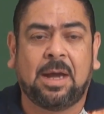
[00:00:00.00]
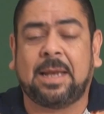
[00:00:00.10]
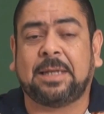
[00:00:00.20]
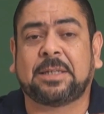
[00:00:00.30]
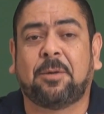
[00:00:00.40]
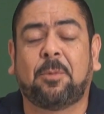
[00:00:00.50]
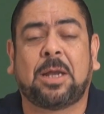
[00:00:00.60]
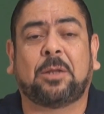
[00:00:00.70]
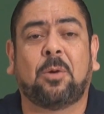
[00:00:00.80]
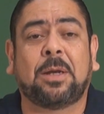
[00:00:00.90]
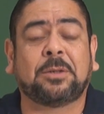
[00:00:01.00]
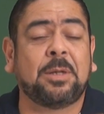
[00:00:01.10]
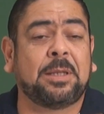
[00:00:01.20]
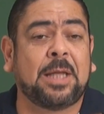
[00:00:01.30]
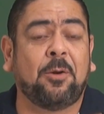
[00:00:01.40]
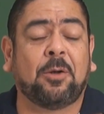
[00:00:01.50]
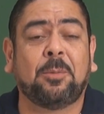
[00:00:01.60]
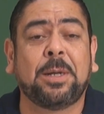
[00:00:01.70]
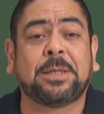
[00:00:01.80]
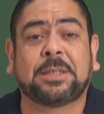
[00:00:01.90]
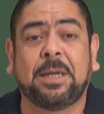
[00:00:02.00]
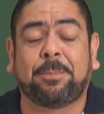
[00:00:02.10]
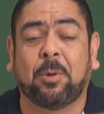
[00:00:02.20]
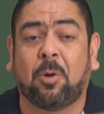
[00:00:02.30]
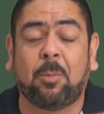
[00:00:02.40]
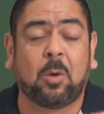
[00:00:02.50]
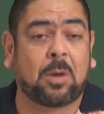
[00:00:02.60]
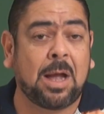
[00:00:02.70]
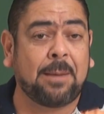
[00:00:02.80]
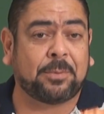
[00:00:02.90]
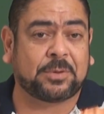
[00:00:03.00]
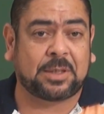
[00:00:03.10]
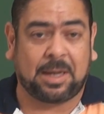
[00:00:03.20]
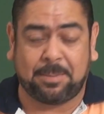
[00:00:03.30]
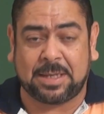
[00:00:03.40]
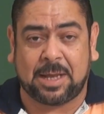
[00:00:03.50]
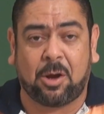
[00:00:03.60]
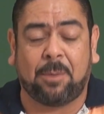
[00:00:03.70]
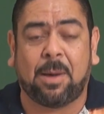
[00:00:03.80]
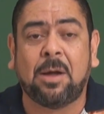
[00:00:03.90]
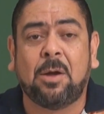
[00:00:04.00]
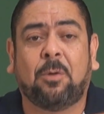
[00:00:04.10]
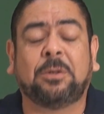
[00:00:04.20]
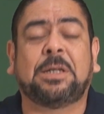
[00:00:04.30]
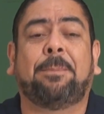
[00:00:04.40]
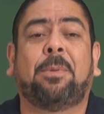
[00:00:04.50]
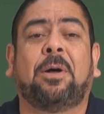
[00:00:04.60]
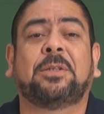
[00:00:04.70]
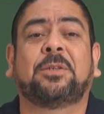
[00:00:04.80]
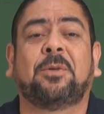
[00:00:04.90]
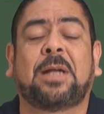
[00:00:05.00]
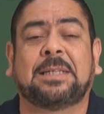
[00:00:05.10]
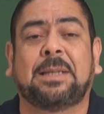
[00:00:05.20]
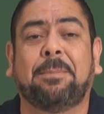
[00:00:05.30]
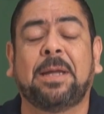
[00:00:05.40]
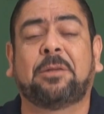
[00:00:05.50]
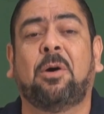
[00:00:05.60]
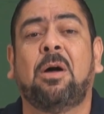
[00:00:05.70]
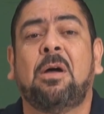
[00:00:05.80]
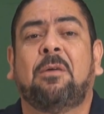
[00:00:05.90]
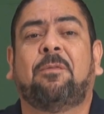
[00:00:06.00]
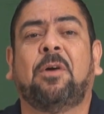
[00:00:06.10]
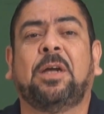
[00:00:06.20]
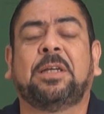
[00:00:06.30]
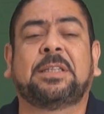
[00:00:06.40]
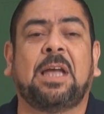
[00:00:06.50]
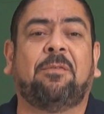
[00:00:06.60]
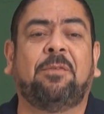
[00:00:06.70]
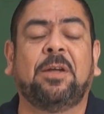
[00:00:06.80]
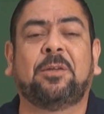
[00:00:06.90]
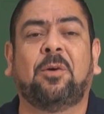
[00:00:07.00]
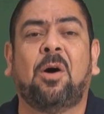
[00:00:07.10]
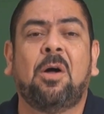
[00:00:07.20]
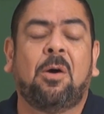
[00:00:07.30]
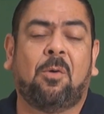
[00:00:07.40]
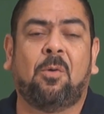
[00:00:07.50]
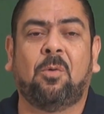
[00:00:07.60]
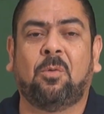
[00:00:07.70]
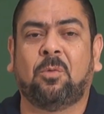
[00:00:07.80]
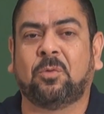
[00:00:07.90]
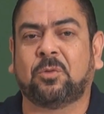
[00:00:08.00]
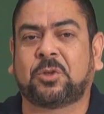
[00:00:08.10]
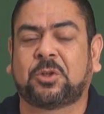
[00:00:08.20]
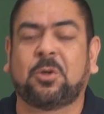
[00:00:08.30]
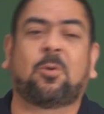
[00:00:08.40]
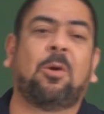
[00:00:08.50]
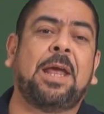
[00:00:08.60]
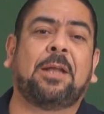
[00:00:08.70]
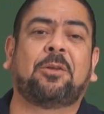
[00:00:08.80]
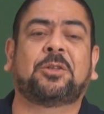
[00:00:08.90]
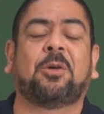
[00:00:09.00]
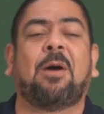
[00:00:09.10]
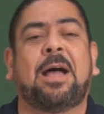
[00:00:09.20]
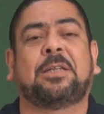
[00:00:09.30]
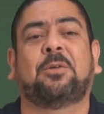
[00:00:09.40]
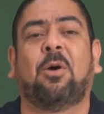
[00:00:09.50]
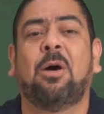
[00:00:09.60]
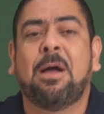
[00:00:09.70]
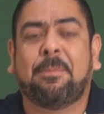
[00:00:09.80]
Elas são moradoras do interior do município, Rômulo Campos, Camadaroba, onde após o casamento foi servido um suculento churrasco